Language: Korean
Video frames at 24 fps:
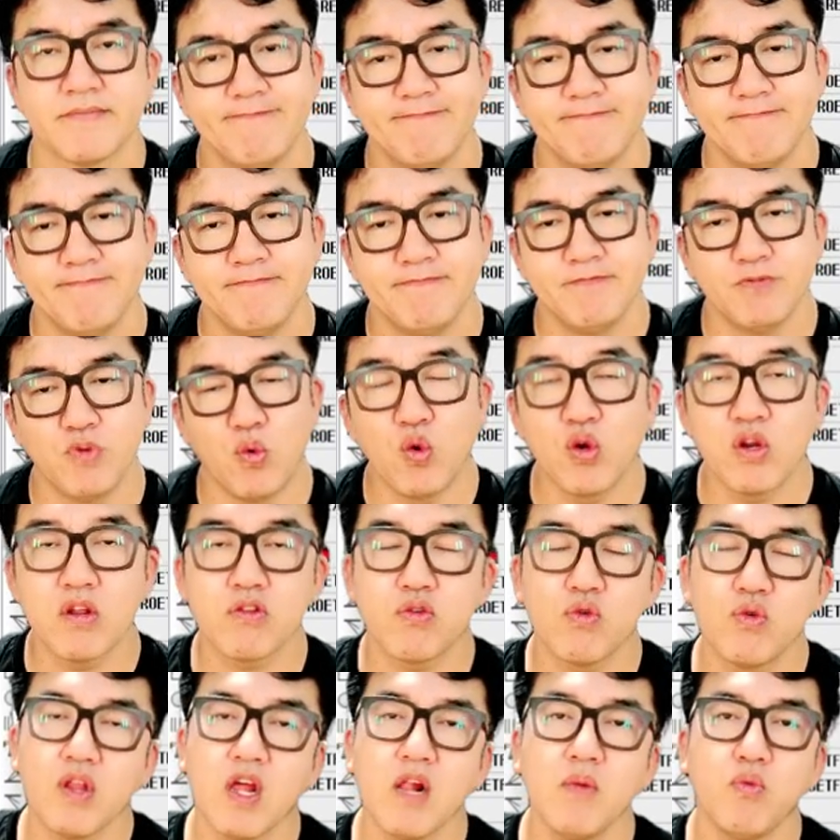음, 오히려
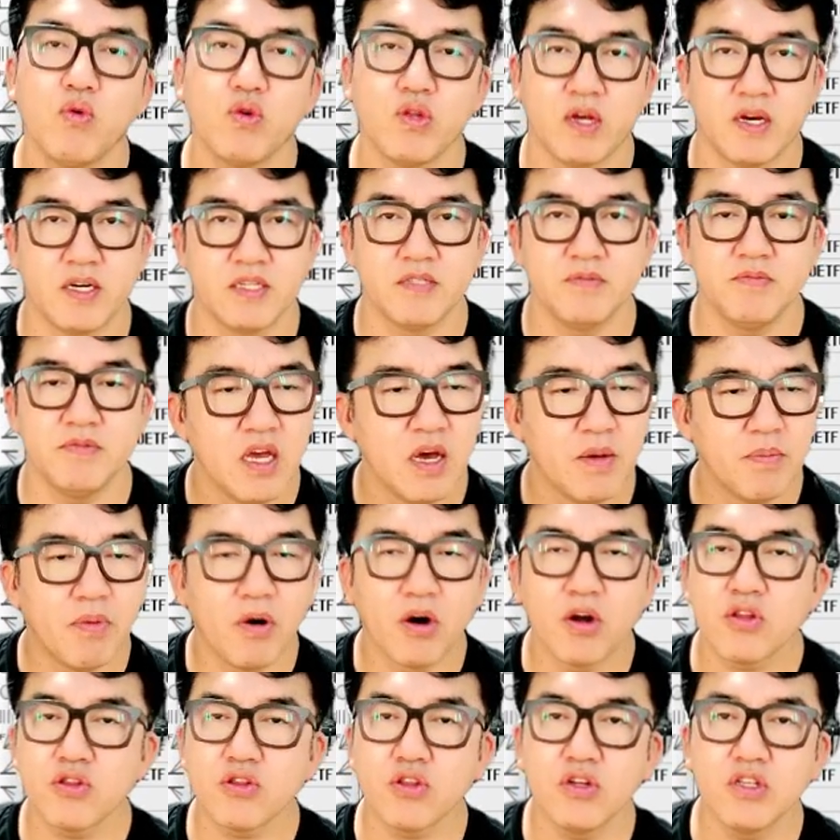손해를 보고 나왔습니다.
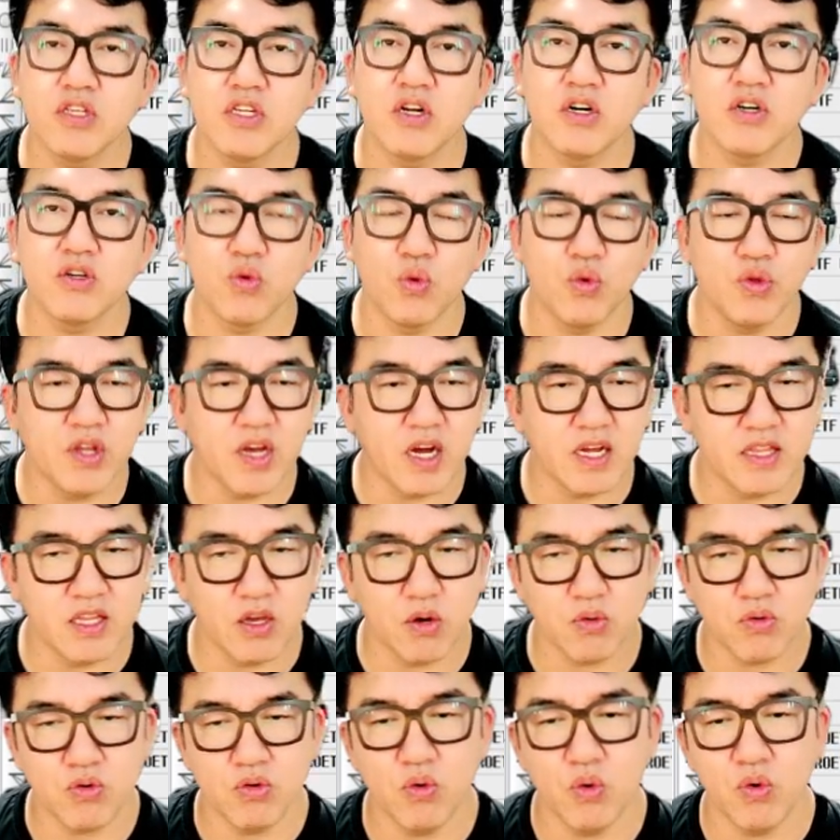벌었던 1억은 온데간데
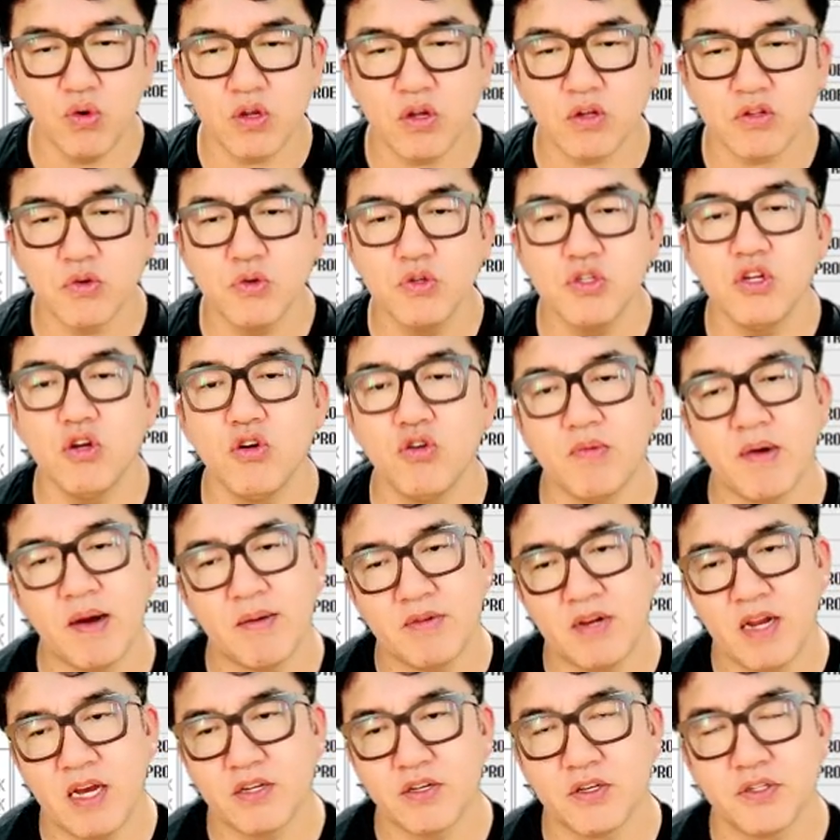없고 오히려 손실로
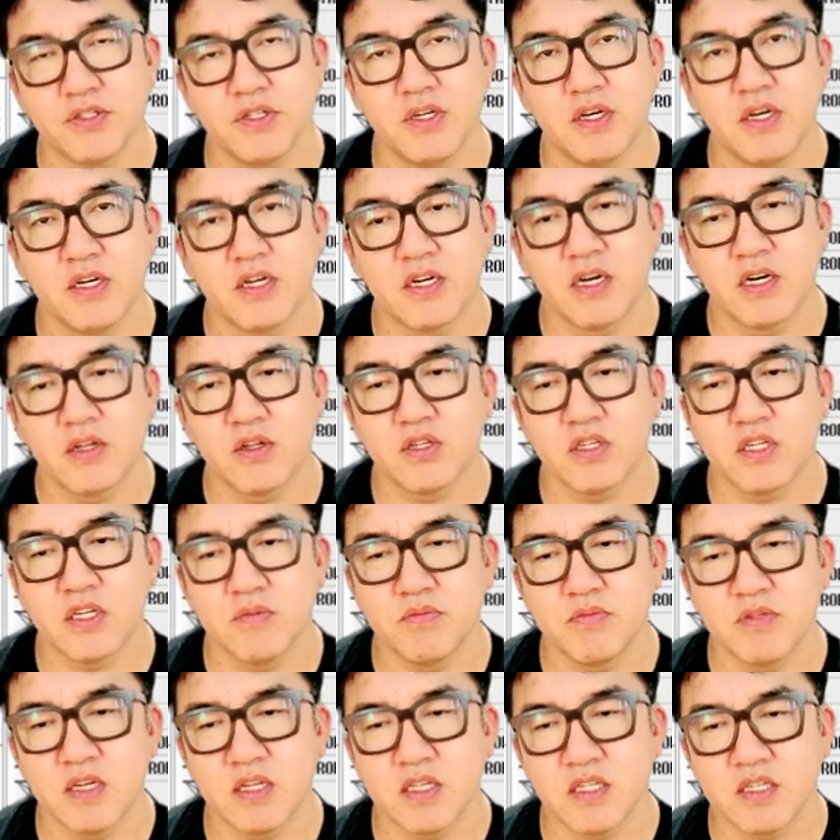마무리를 하셨어요. 그래서 지금
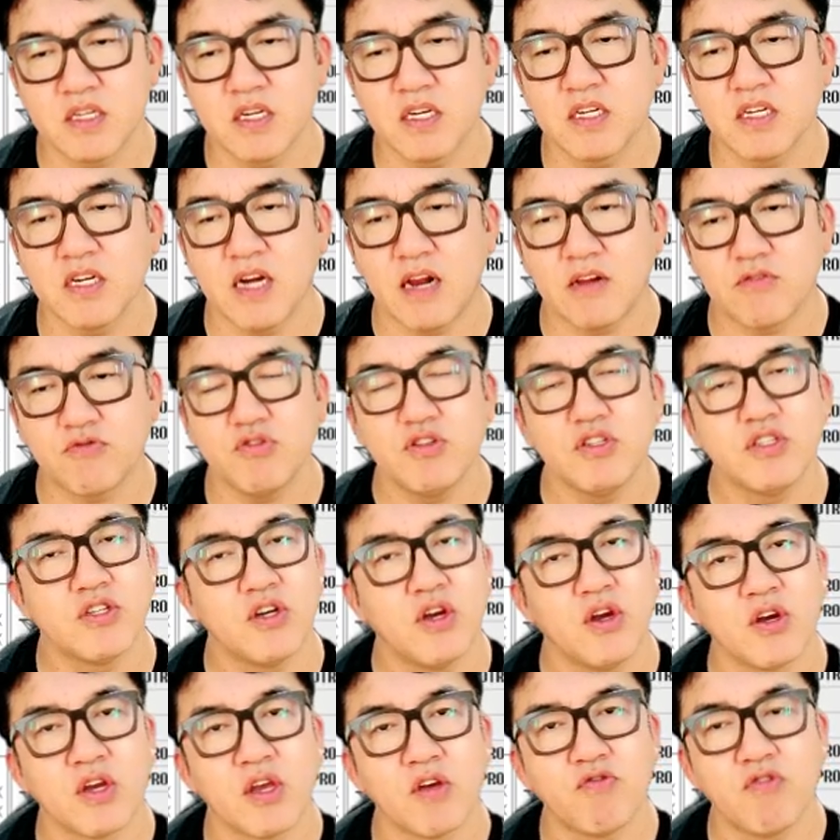이제 끙끙 앓고 있죠.
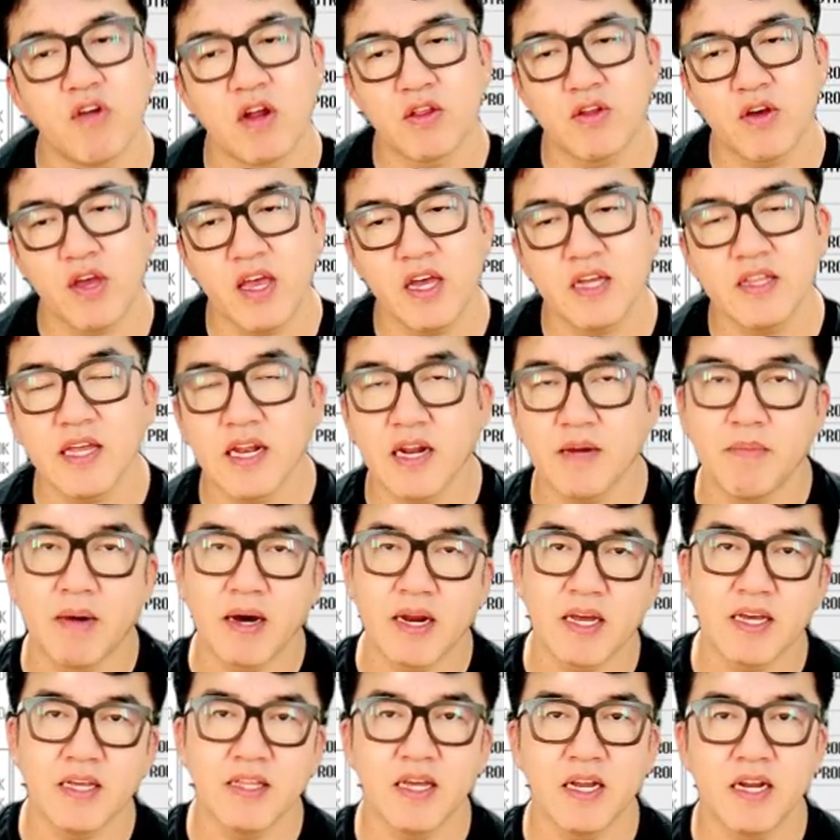여기 고나서 해야 되나
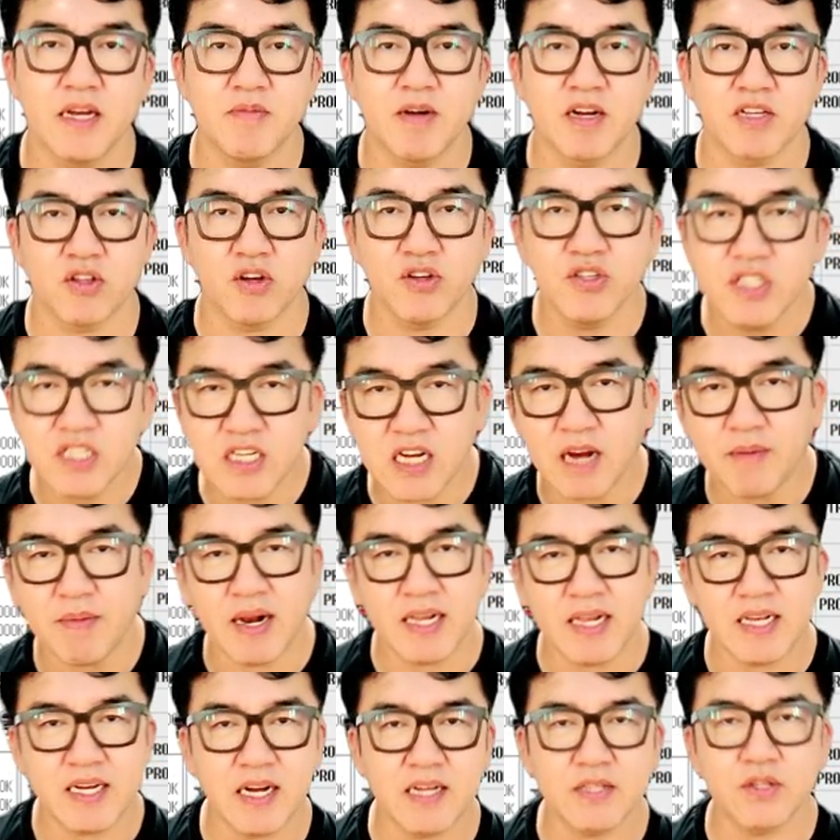말아야 되나 막 던질까
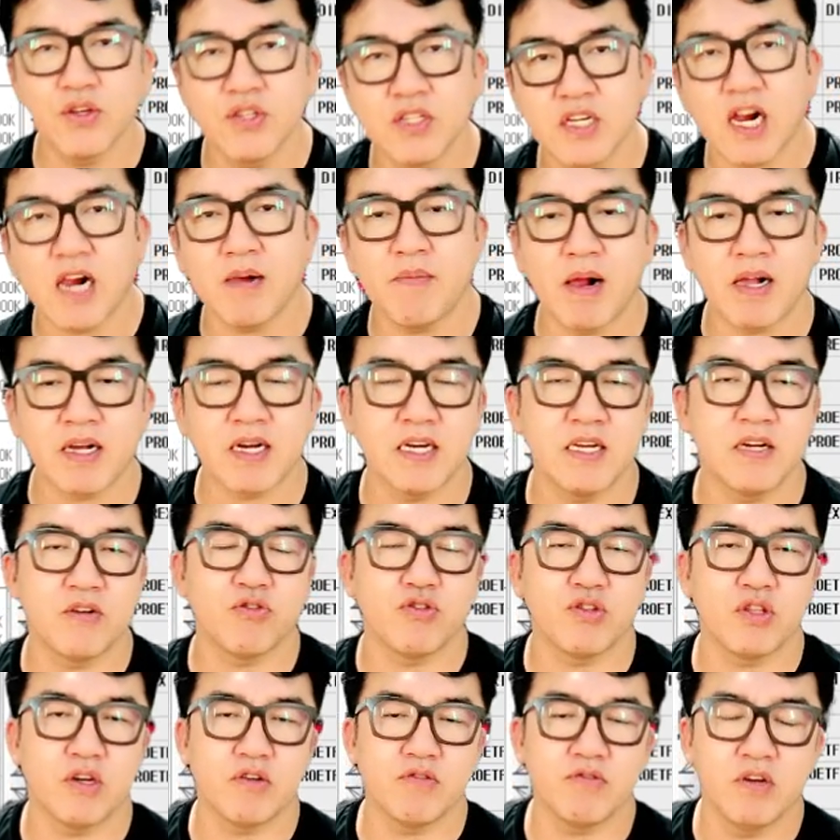말까 던질까 말까 이러고
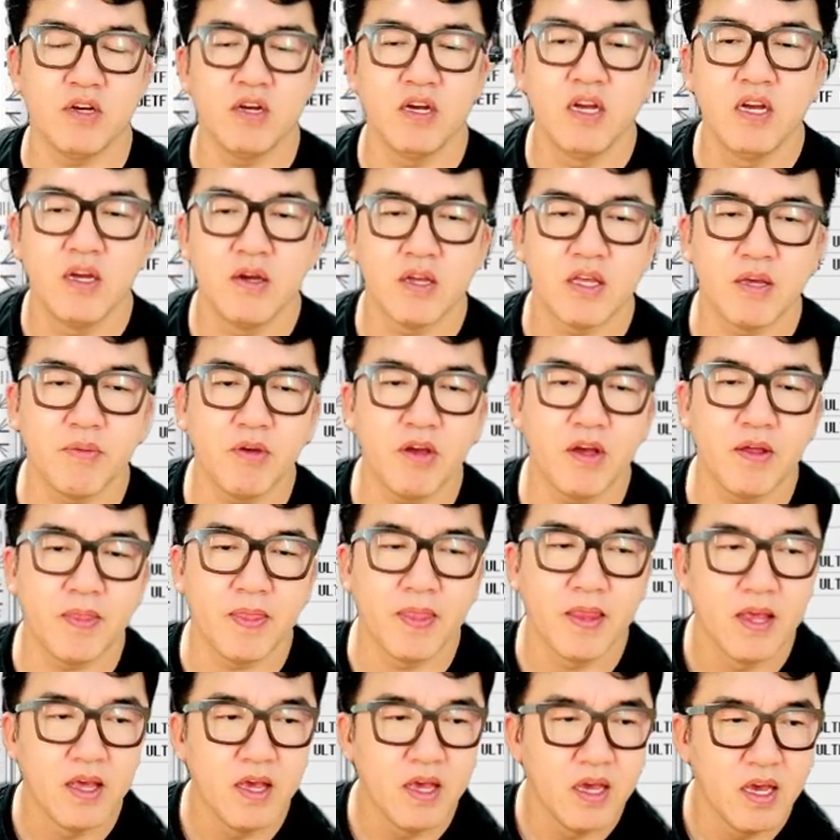있다고요. 왜냐면
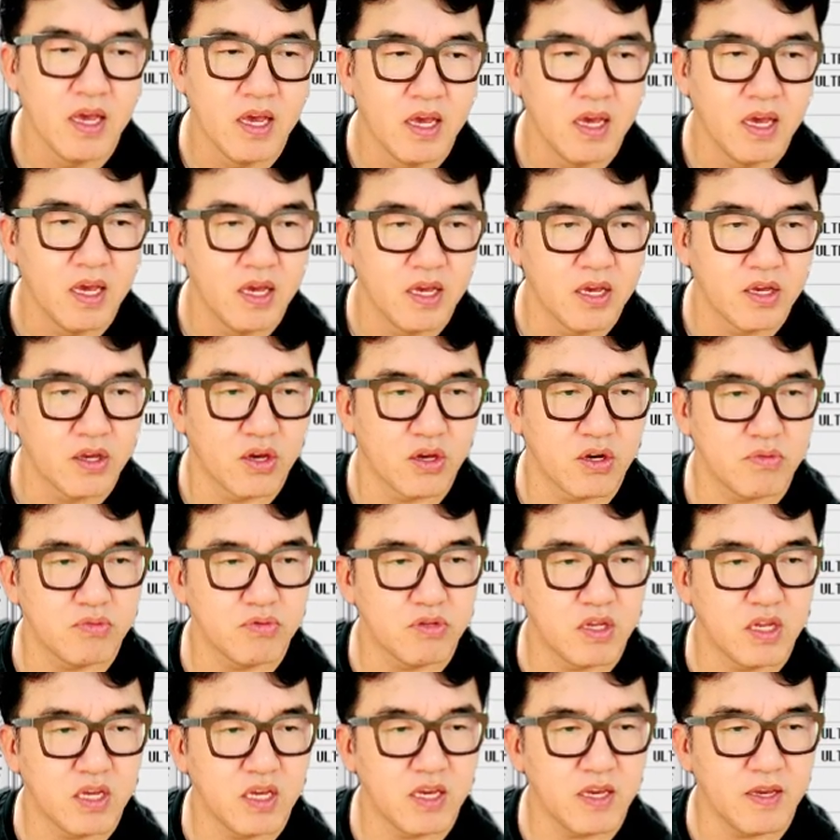
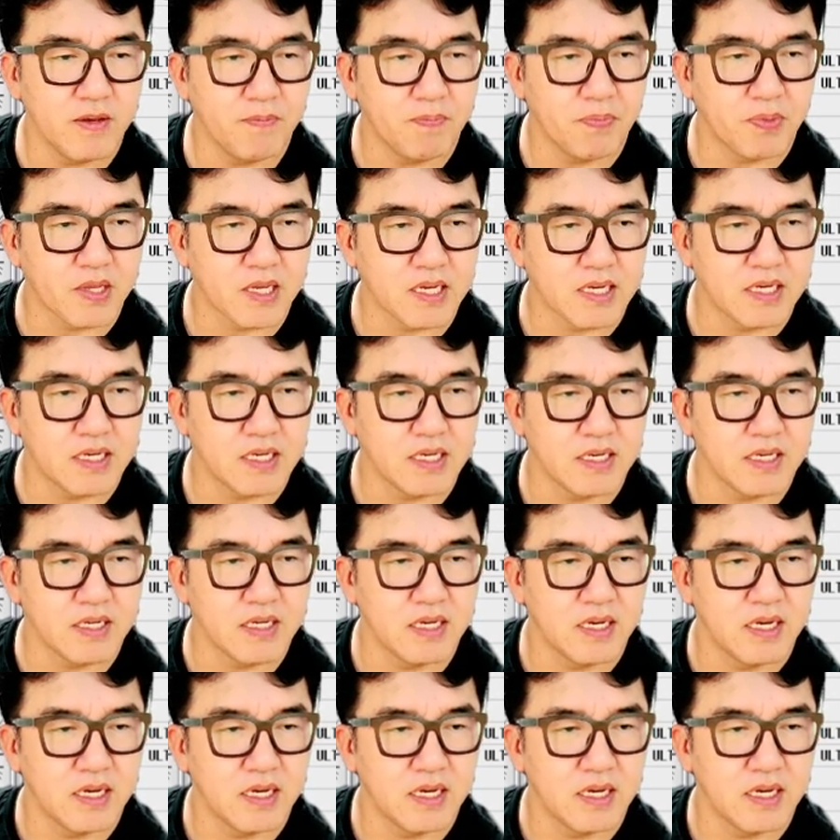여러분들이 그